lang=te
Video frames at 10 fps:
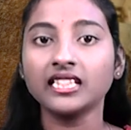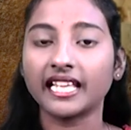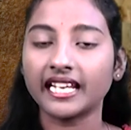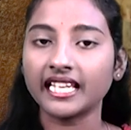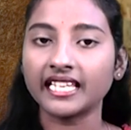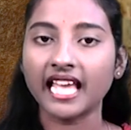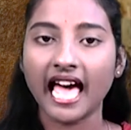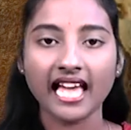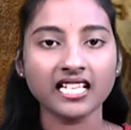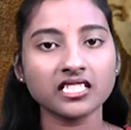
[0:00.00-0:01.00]
తెరకెక్కిన
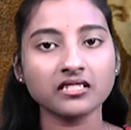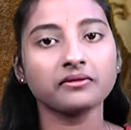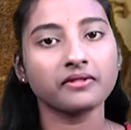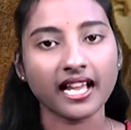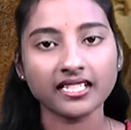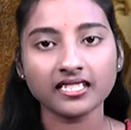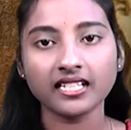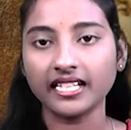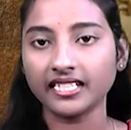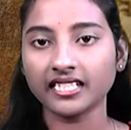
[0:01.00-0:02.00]
యాక్షన్
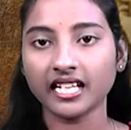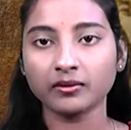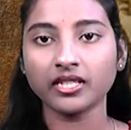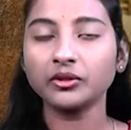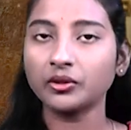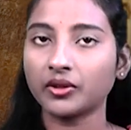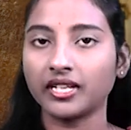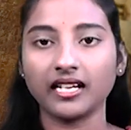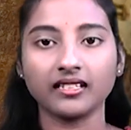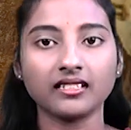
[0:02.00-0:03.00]
ఫ్యాక్షన్ ఎంటర్టైన్మెంట్
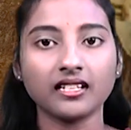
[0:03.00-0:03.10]
కొండా